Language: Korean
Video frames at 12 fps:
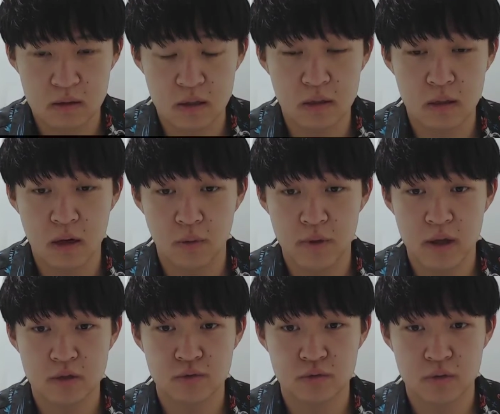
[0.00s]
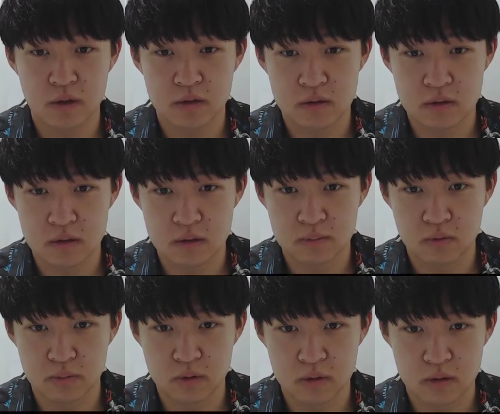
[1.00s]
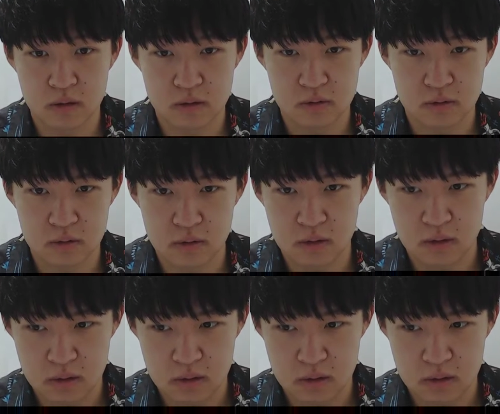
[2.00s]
얘네가 왜 중요한지 이제 보면 되겠죠.